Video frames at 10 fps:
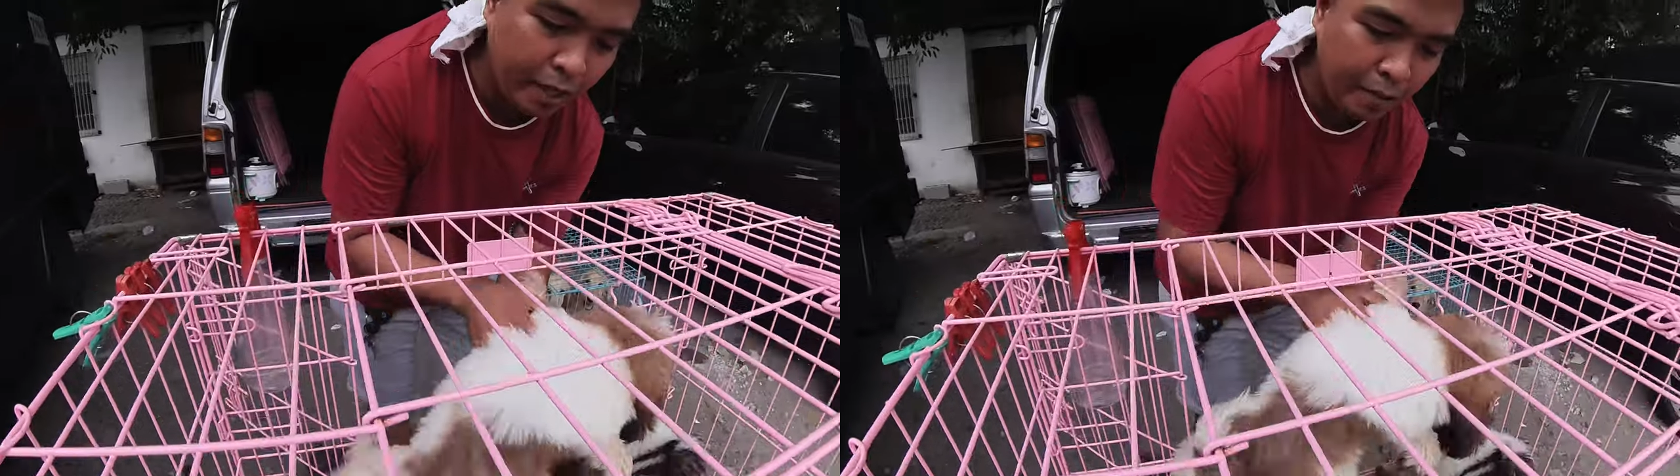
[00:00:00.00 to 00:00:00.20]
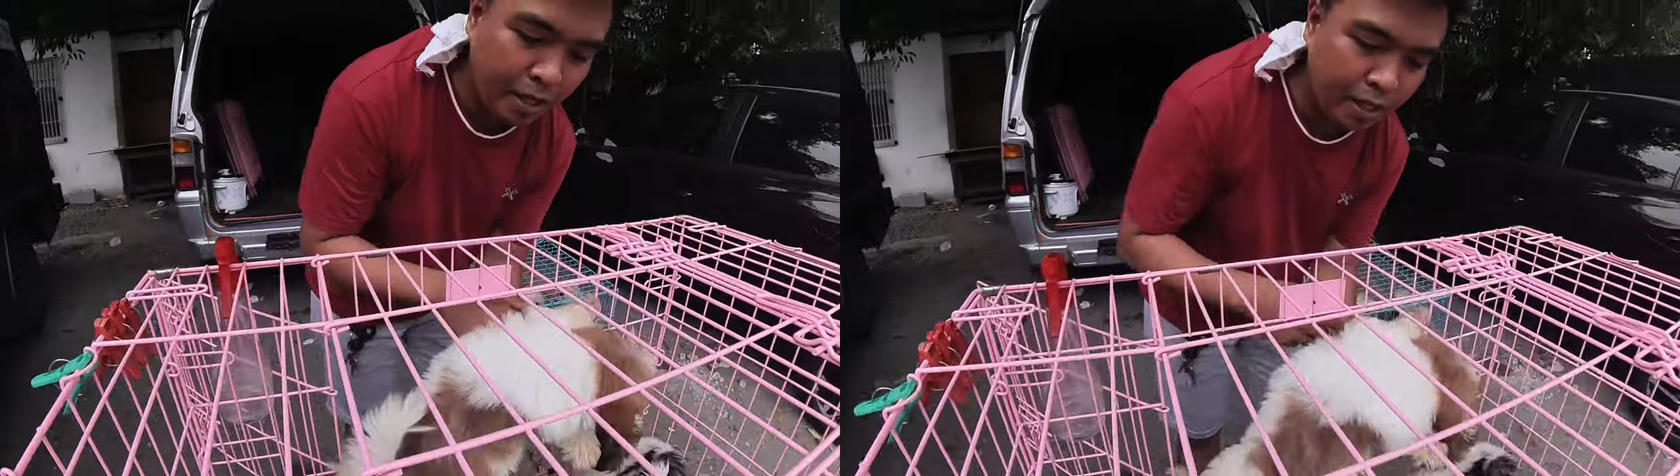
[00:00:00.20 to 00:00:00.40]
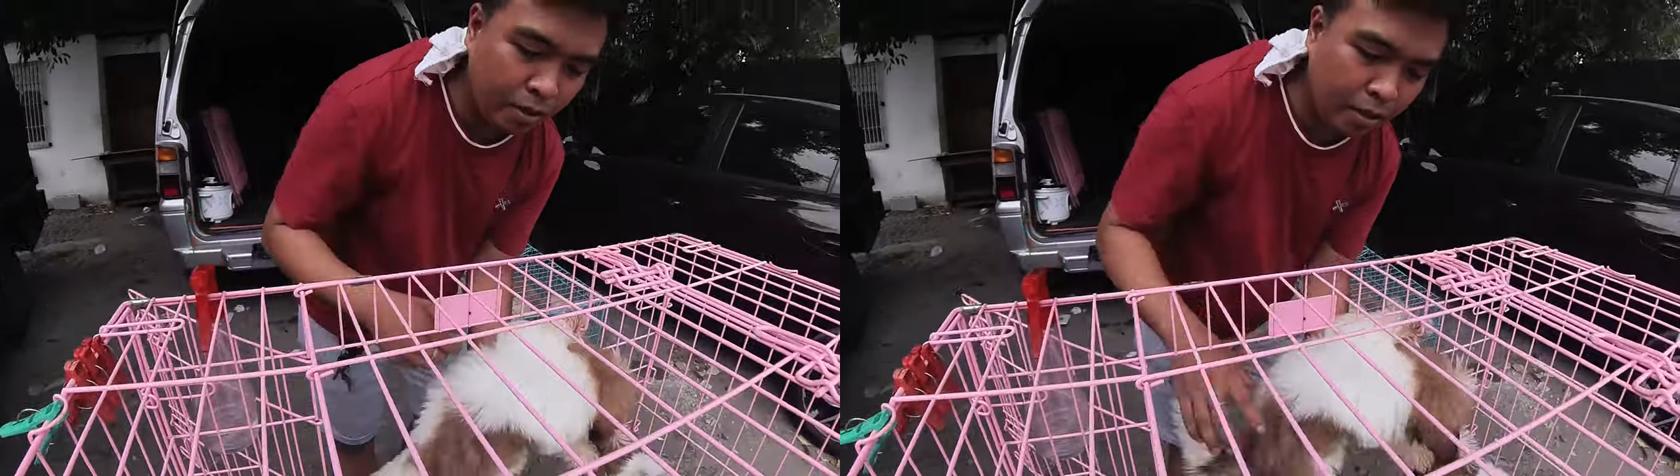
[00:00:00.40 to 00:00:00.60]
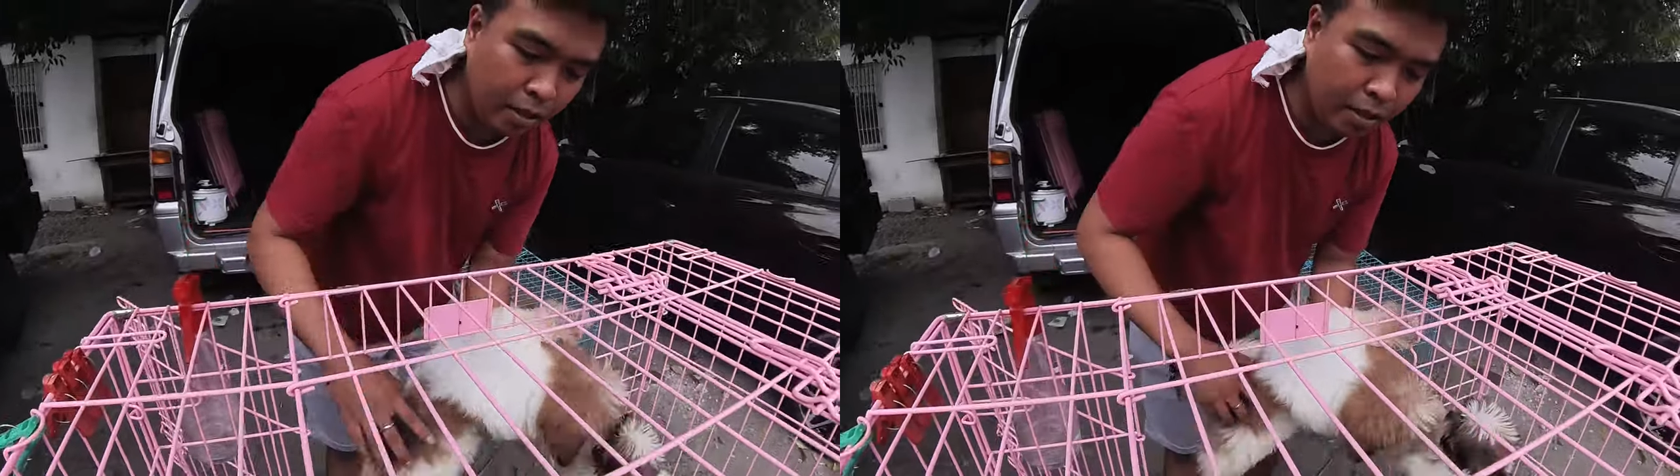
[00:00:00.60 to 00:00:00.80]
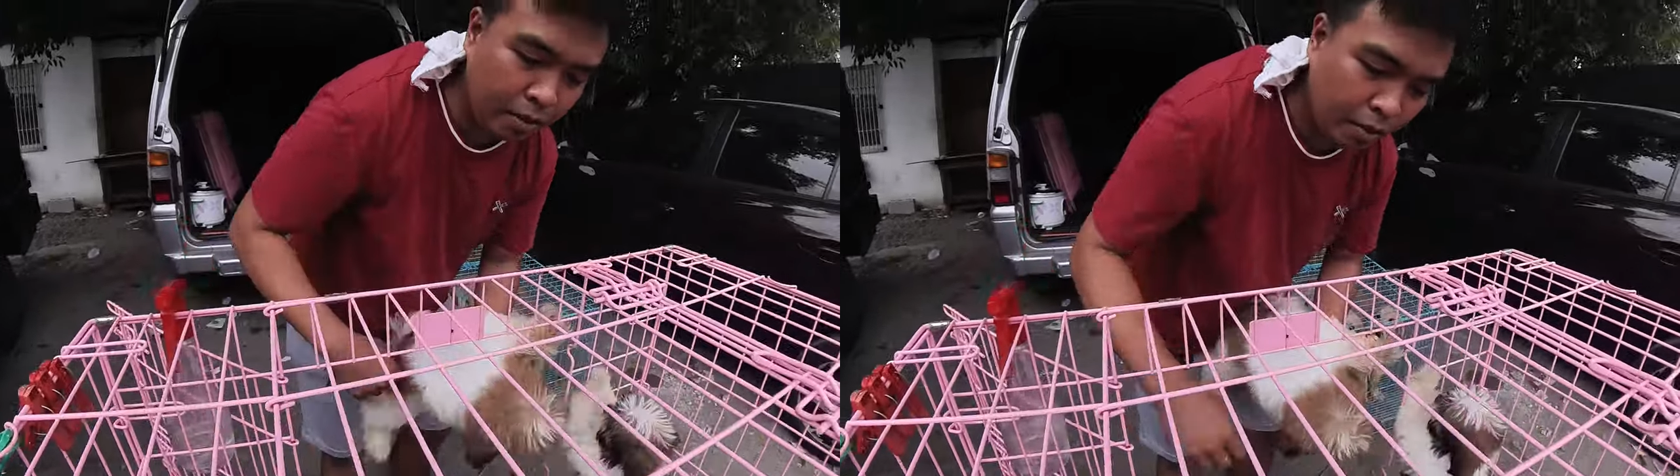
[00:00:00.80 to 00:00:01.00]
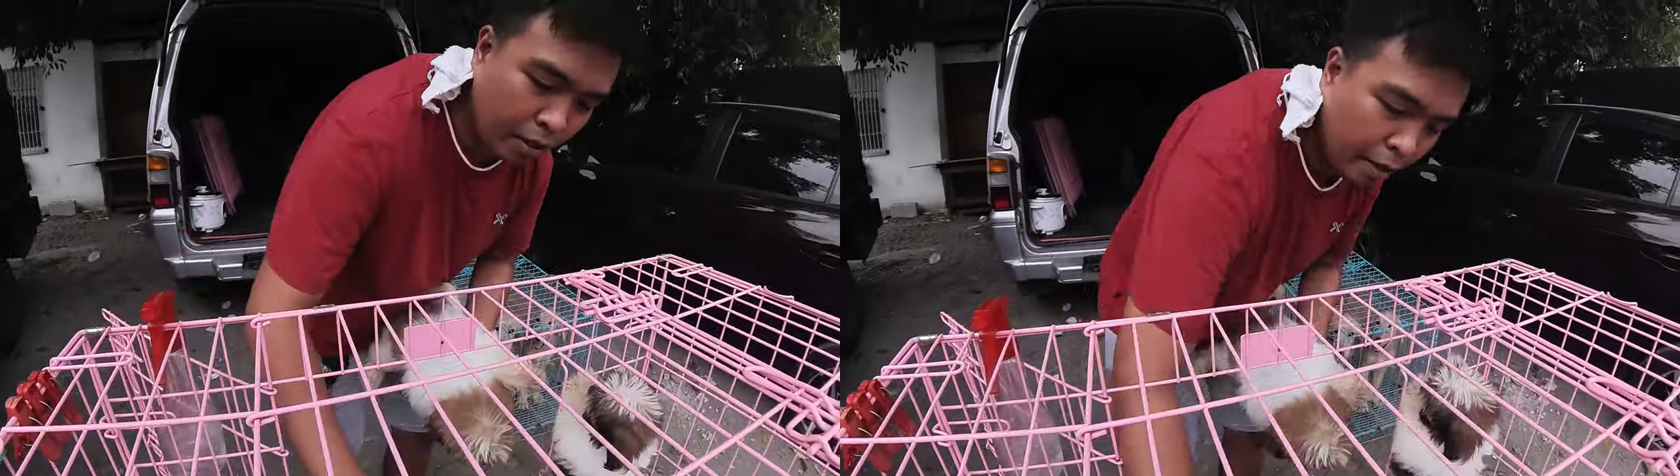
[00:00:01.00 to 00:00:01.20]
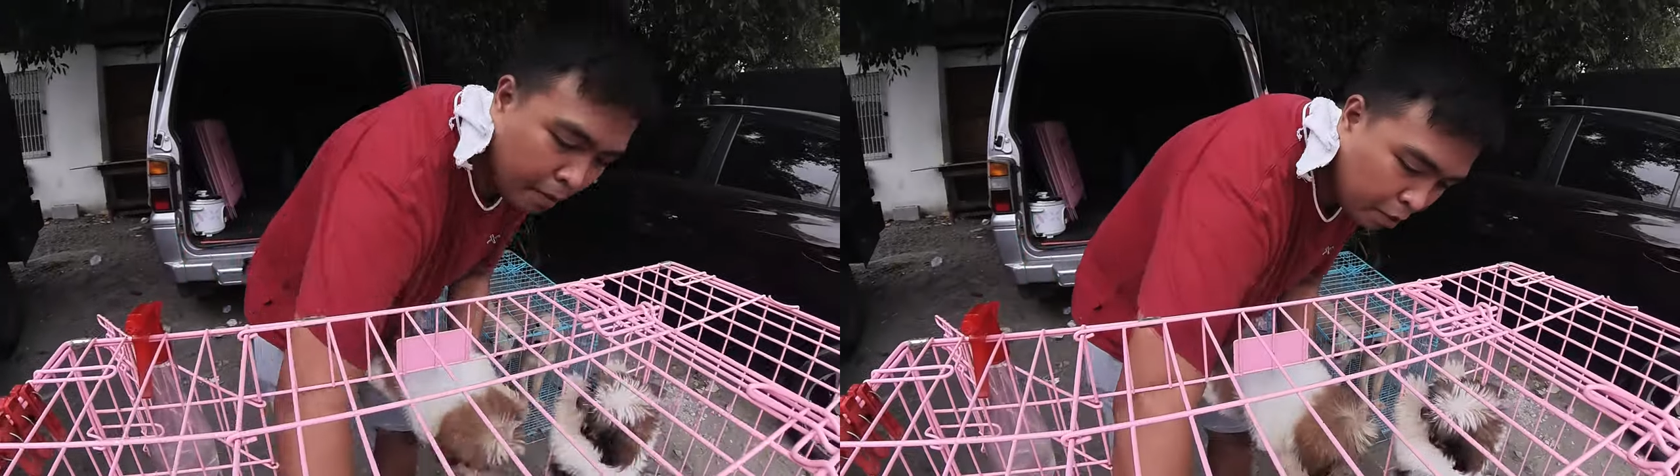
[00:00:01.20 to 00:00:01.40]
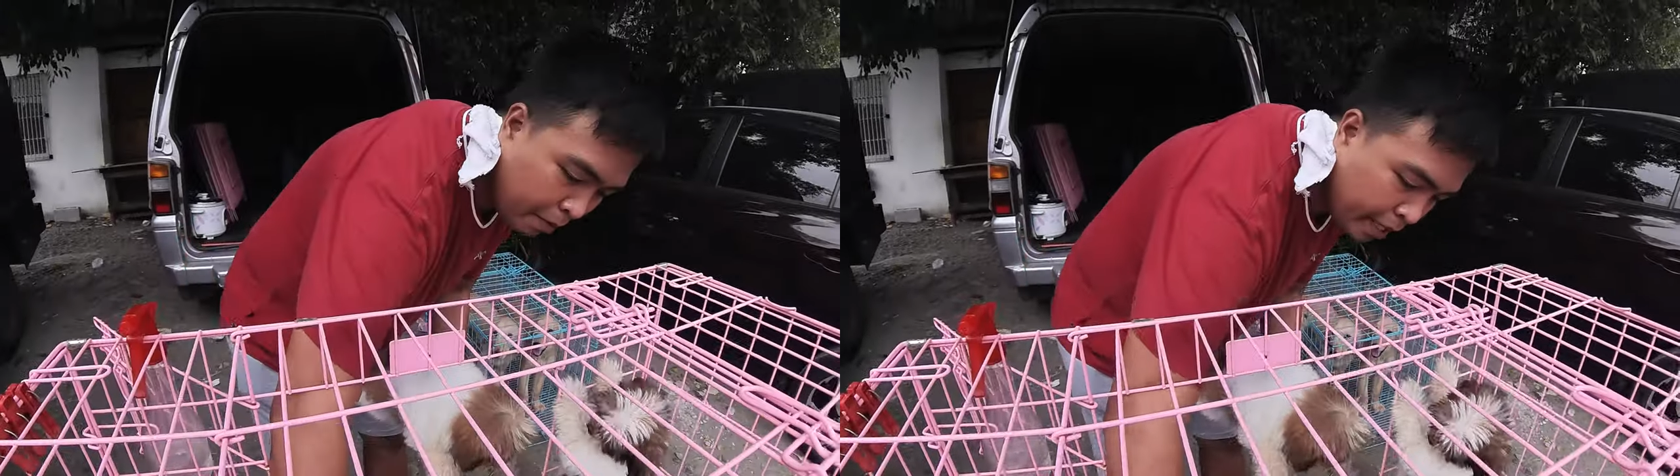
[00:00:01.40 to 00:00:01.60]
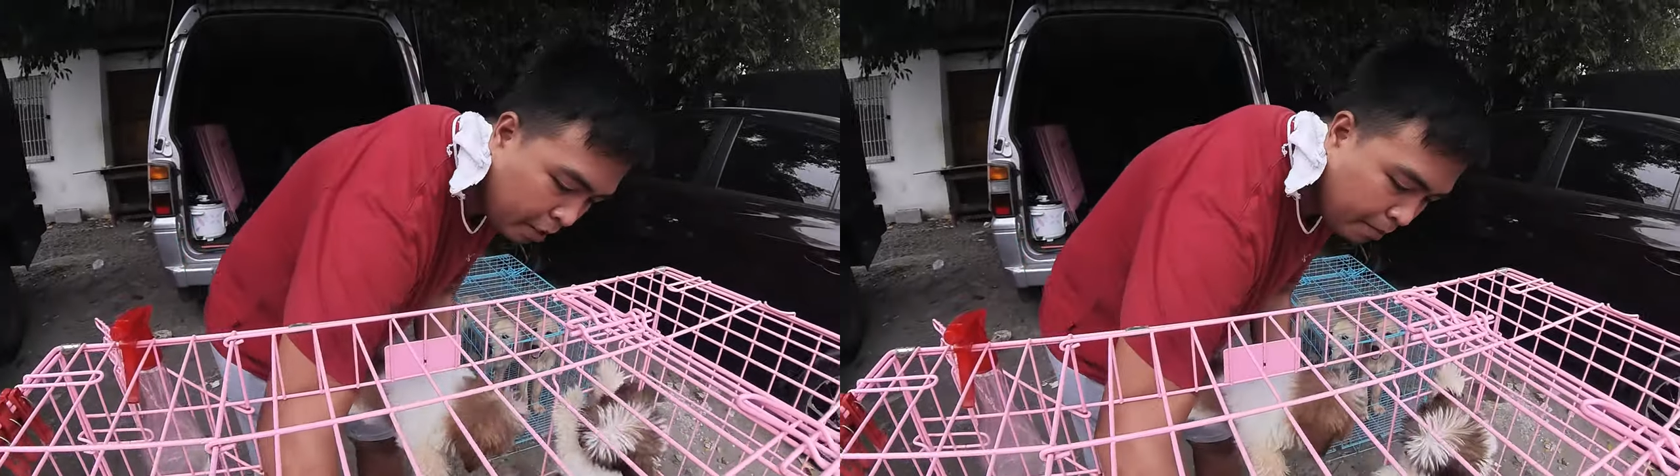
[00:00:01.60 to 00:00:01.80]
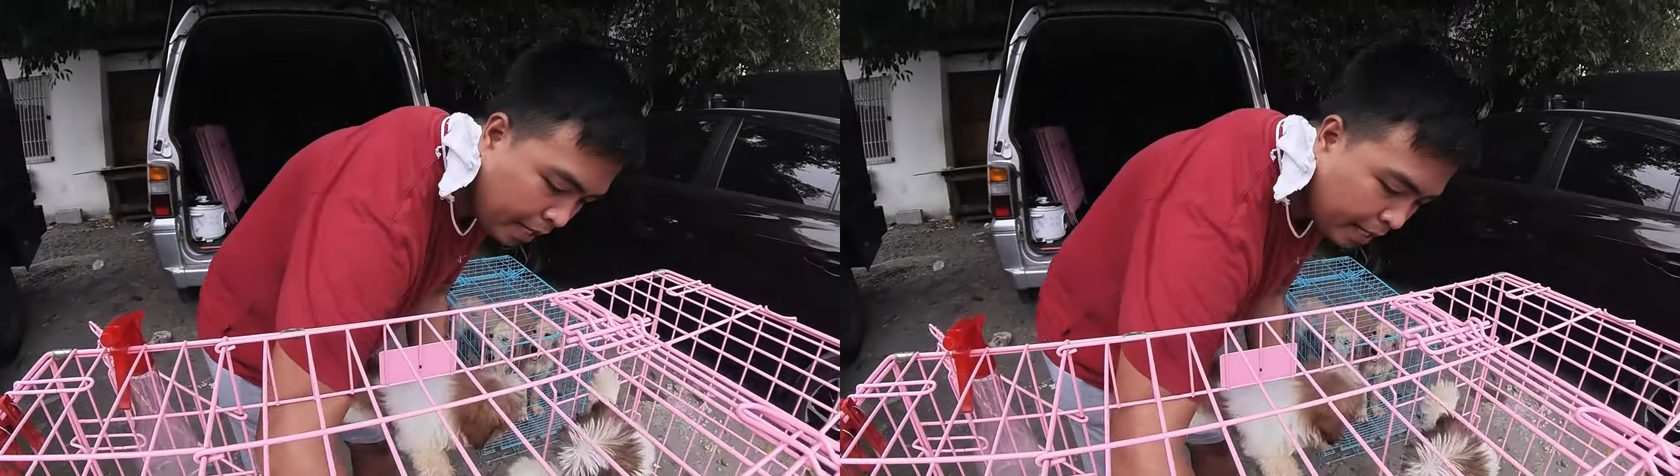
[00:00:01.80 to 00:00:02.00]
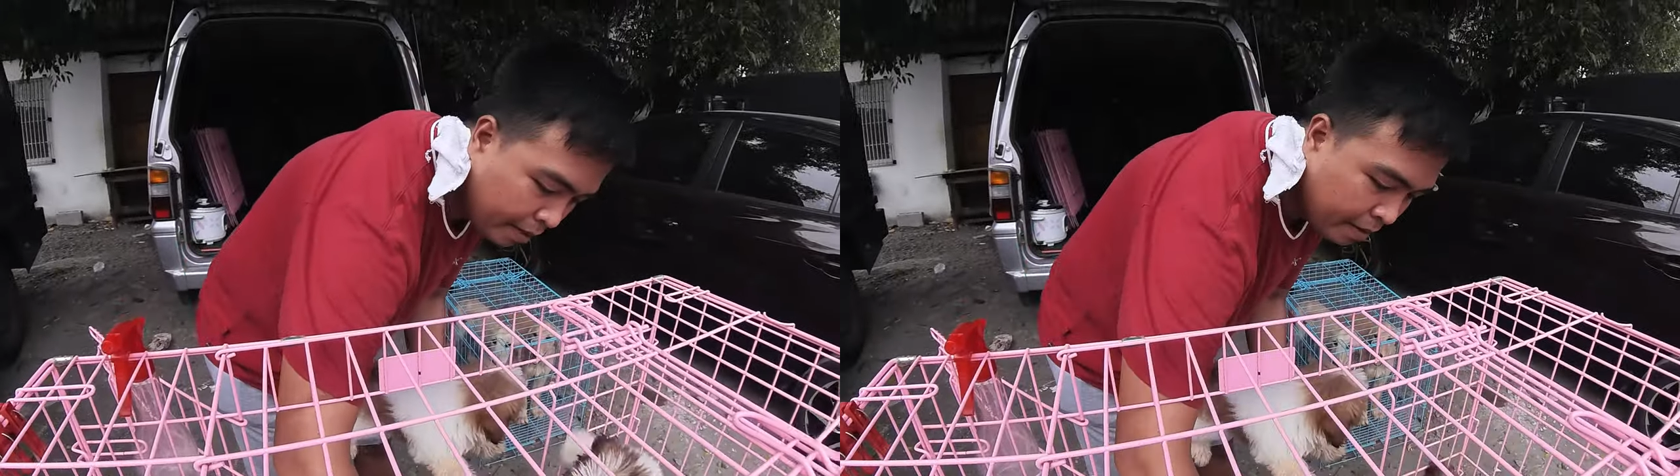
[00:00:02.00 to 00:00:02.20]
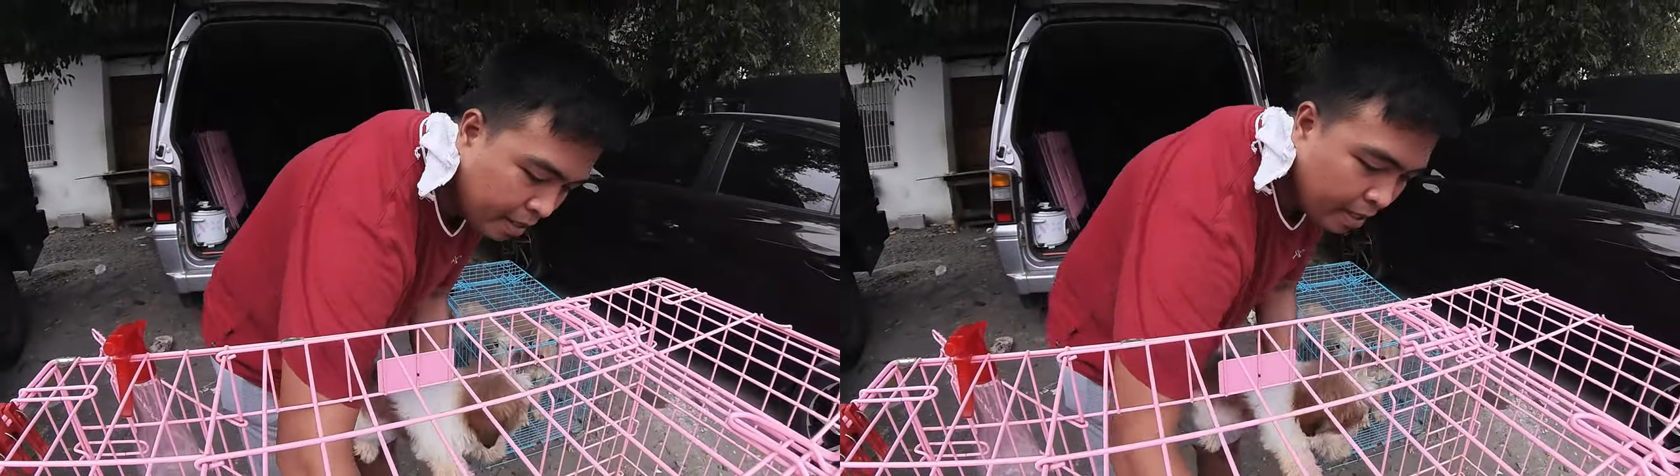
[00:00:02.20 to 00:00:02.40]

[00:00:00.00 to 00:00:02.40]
3 months old. 3 months mahigit pala.